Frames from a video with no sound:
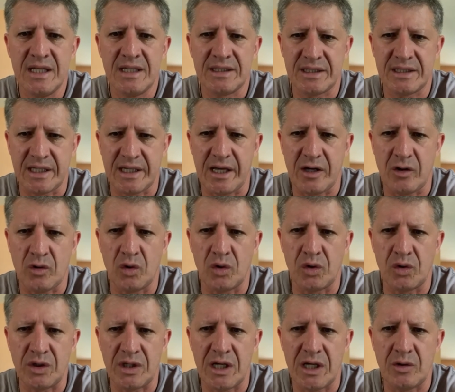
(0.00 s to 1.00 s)
se quejó
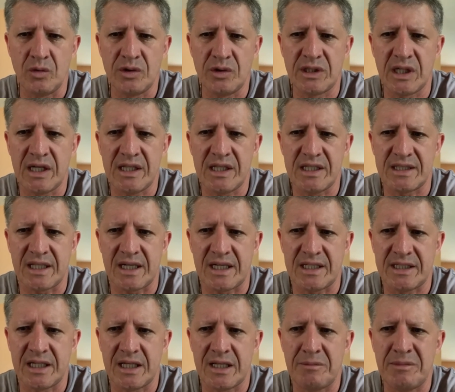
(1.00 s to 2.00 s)
doña Lucha y
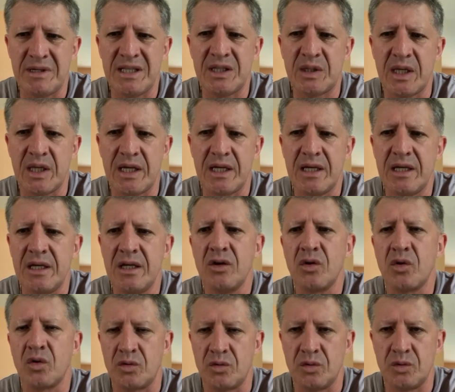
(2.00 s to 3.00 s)
desgraciadamente
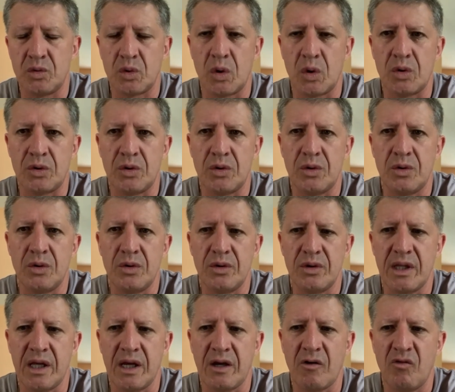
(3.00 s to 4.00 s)
con un tono
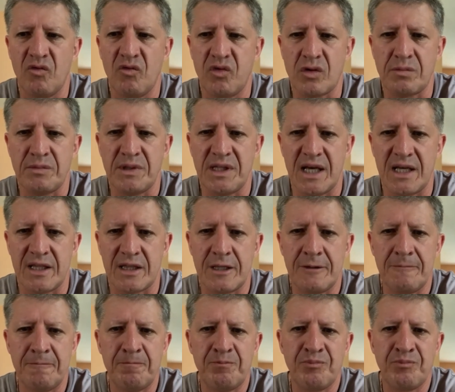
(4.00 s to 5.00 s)
de conformidad.
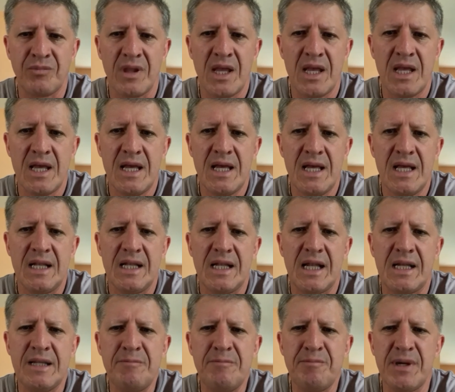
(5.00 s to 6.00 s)
La
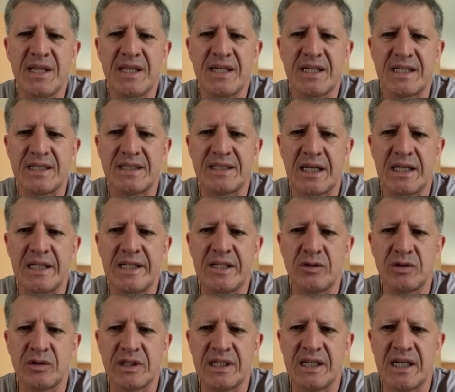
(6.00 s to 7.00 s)
limpia de
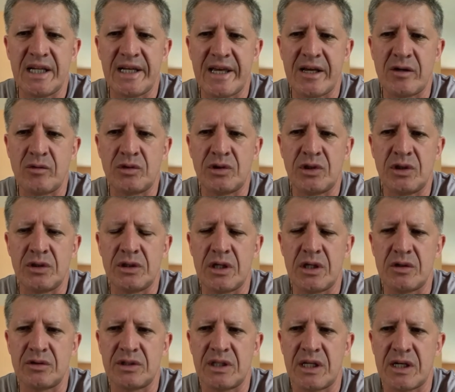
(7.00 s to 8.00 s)
cristaleros es la ejecución de
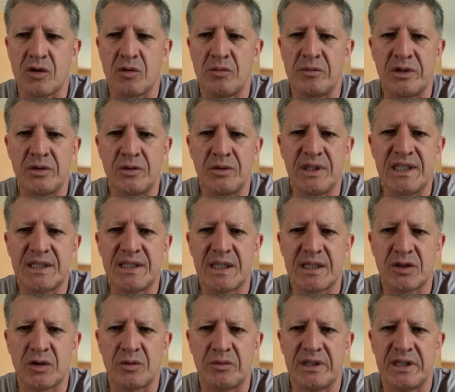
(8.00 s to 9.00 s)
los
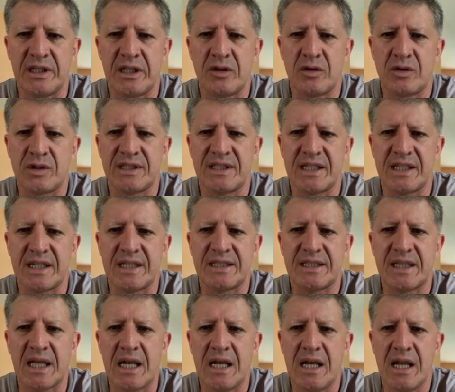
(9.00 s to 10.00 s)
narcomenudistas o vendedores de
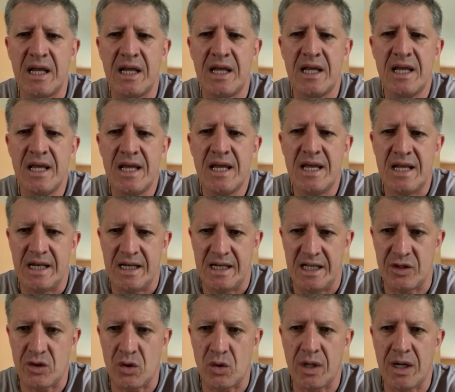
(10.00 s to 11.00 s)
cristal,
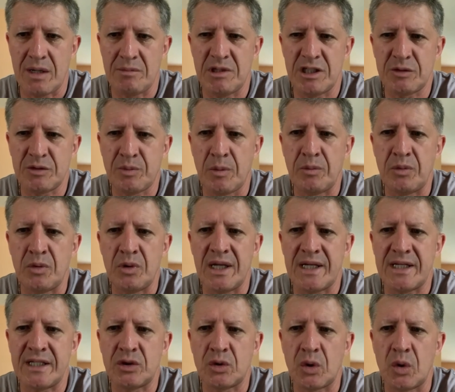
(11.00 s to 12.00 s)
la droga más
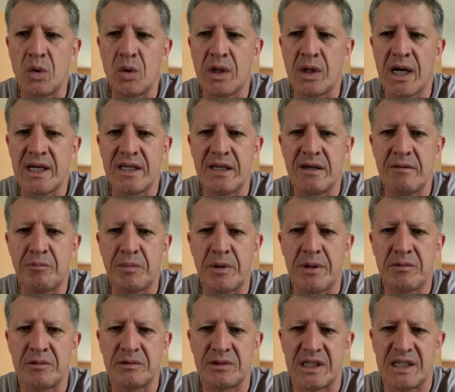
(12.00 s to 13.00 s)
popular en Toluca y en
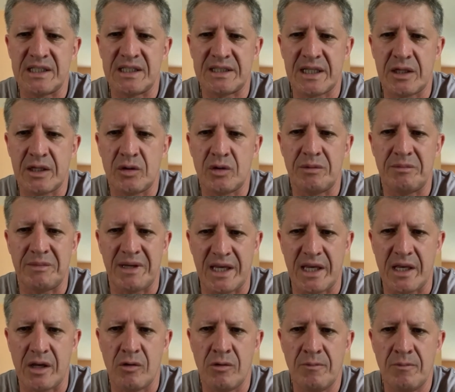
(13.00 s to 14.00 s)
pueblos del Estado de
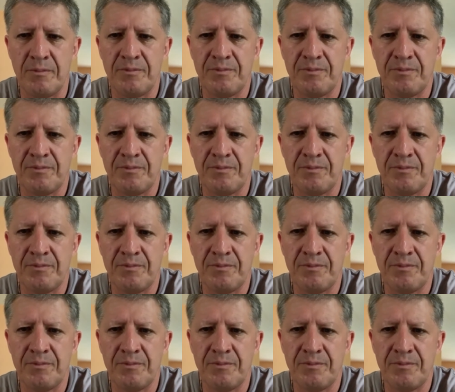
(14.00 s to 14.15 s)
México.